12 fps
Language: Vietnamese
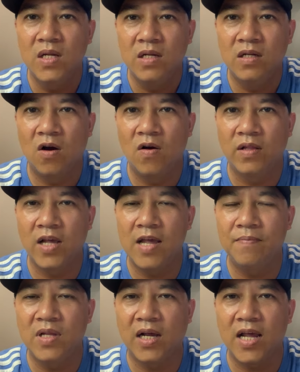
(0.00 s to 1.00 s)
rồi
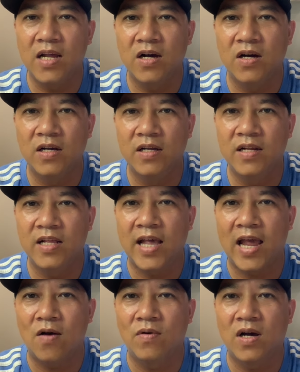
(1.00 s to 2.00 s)
thêm những cái người đi
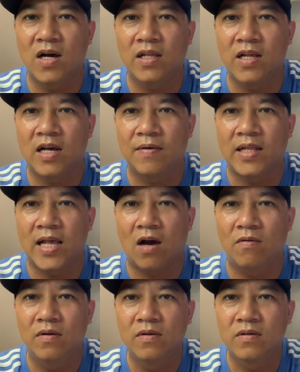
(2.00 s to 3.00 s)
theo nữa thì các bạn thấy
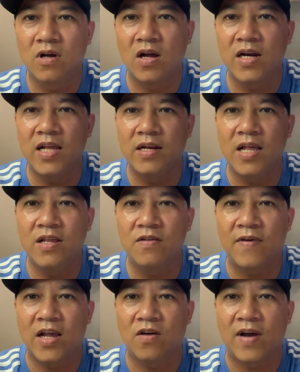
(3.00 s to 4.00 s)
không đó đi đi như
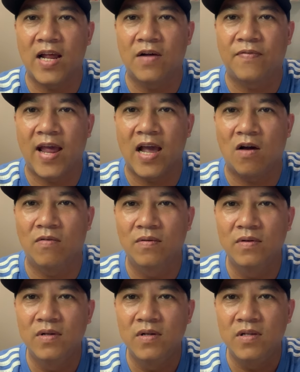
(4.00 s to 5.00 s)
vậy có phải là khỏe không
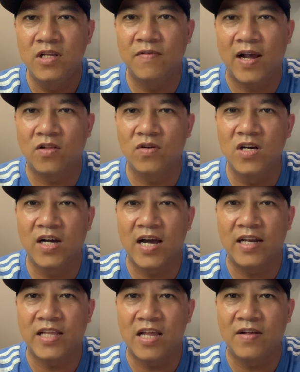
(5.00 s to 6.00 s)
như vậy tôi đưa các
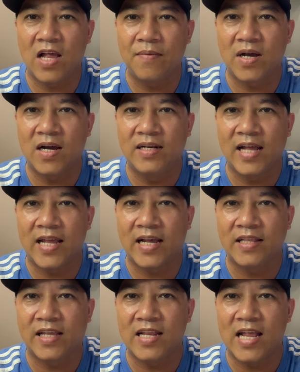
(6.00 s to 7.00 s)
anh chị thêm cái hình này các
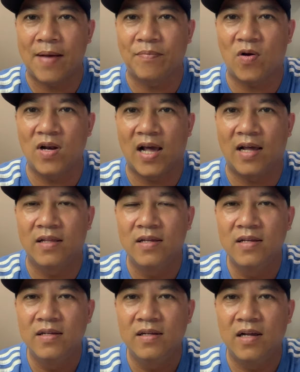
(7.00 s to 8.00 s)
anh chị dám nói là
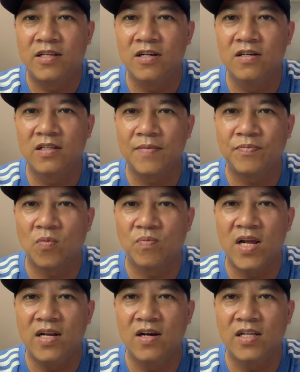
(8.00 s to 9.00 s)
sư tiếp tục
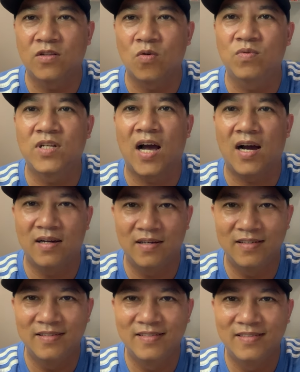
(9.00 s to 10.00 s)
đi nữa thì tôi cũng sợ
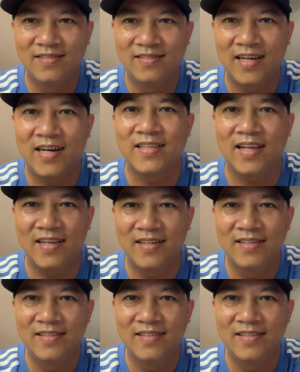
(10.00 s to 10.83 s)
các anh chị